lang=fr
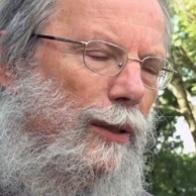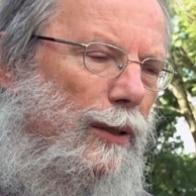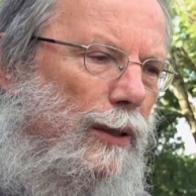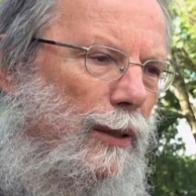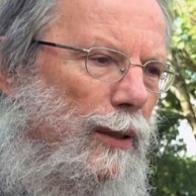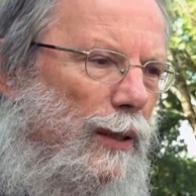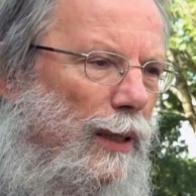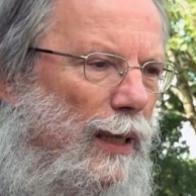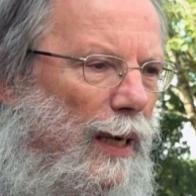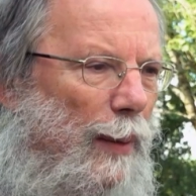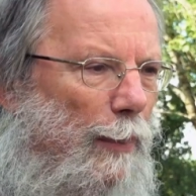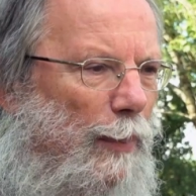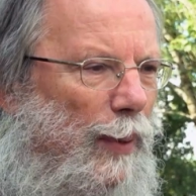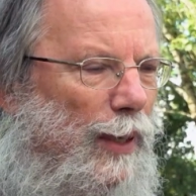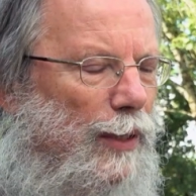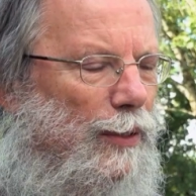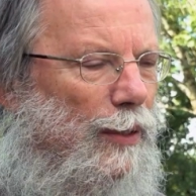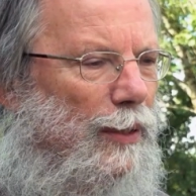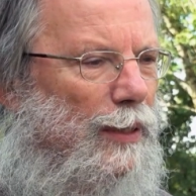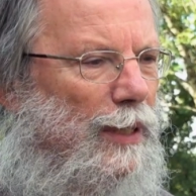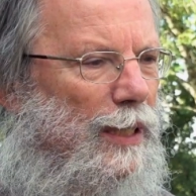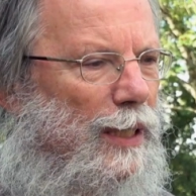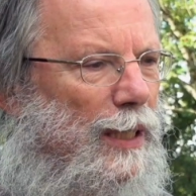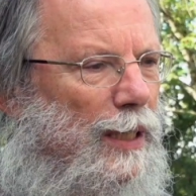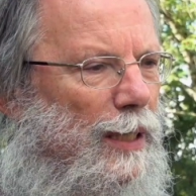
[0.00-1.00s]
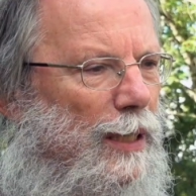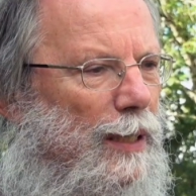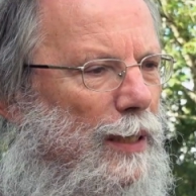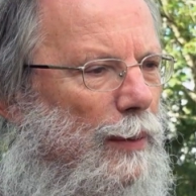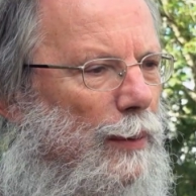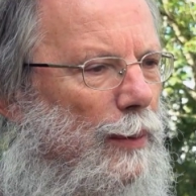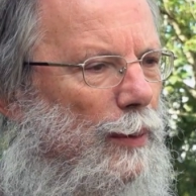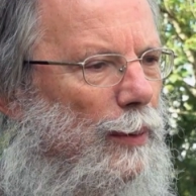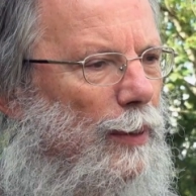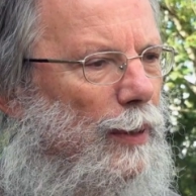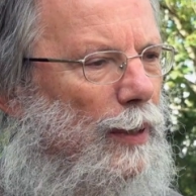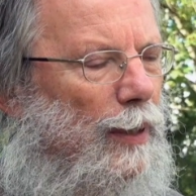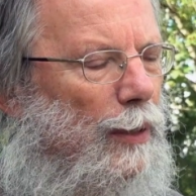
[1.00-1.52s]
La personne
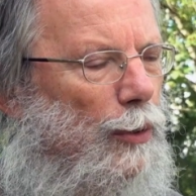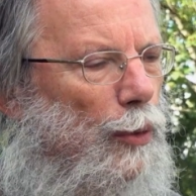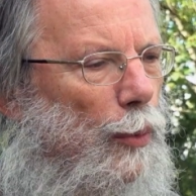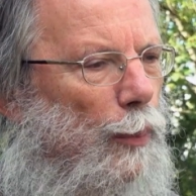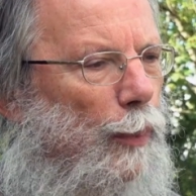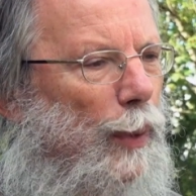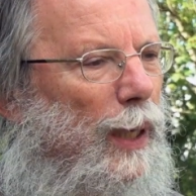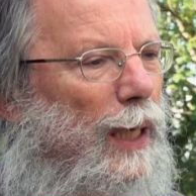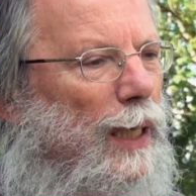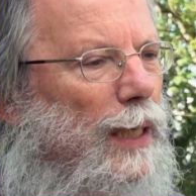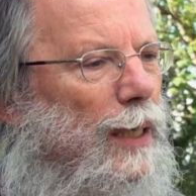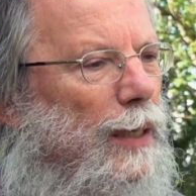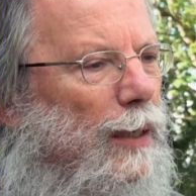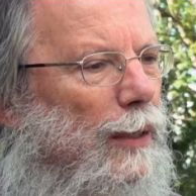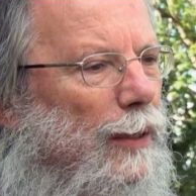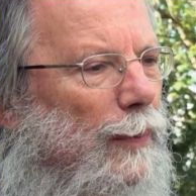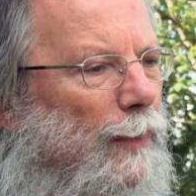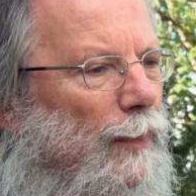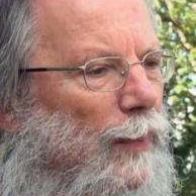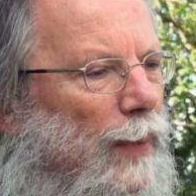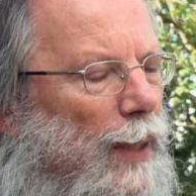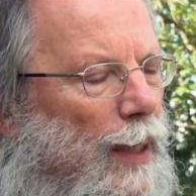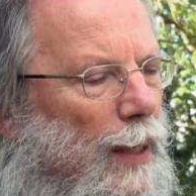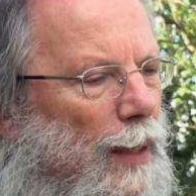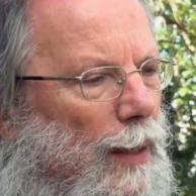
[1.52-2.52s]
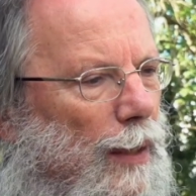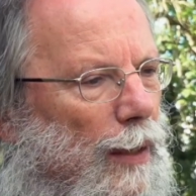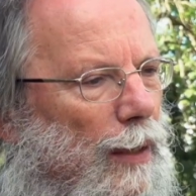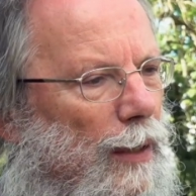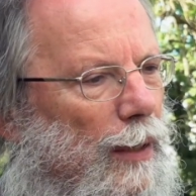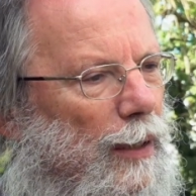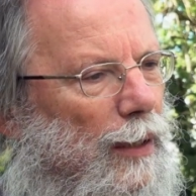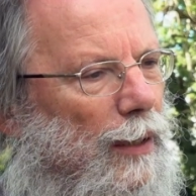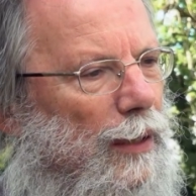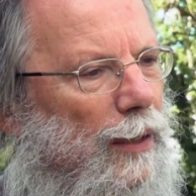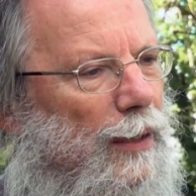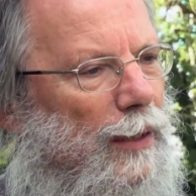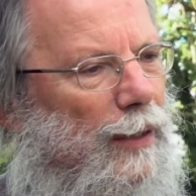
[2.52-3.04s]
qui, le priant
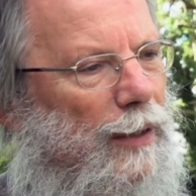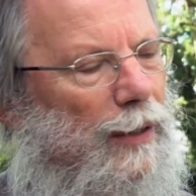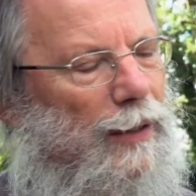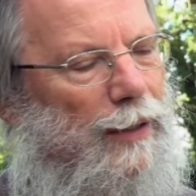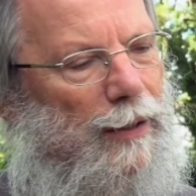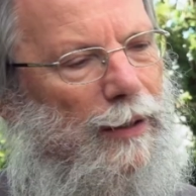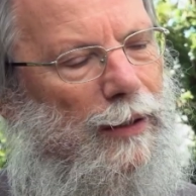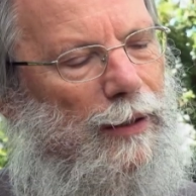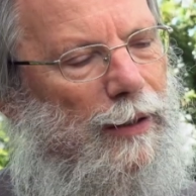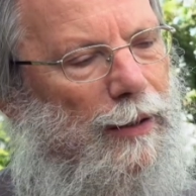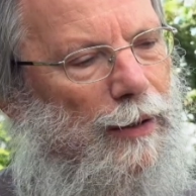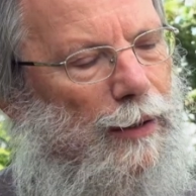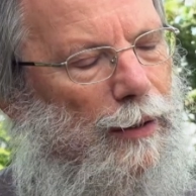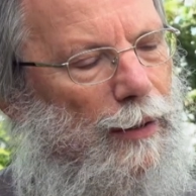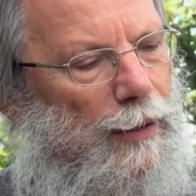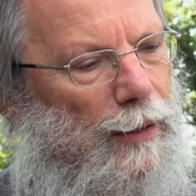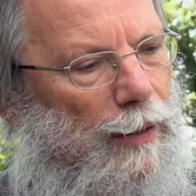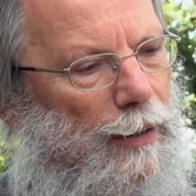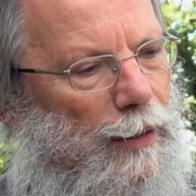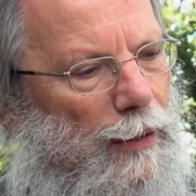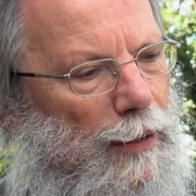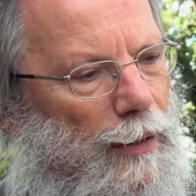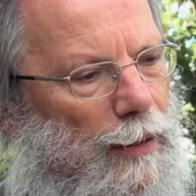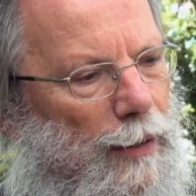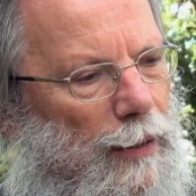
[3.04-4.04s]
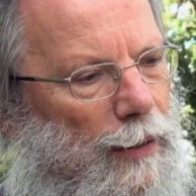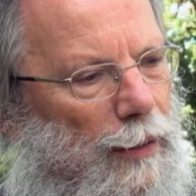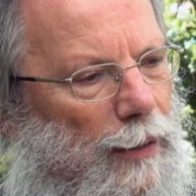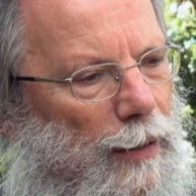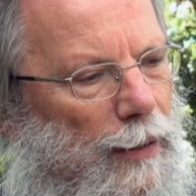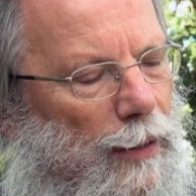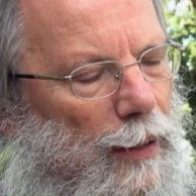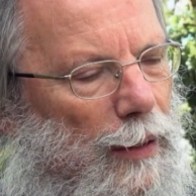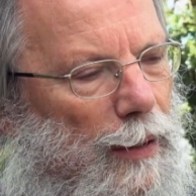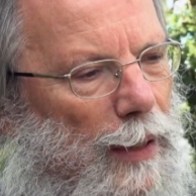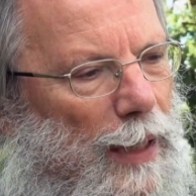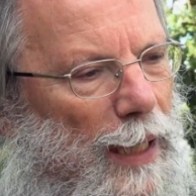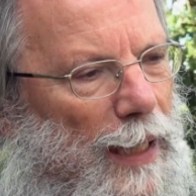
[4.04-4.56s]
euh, dans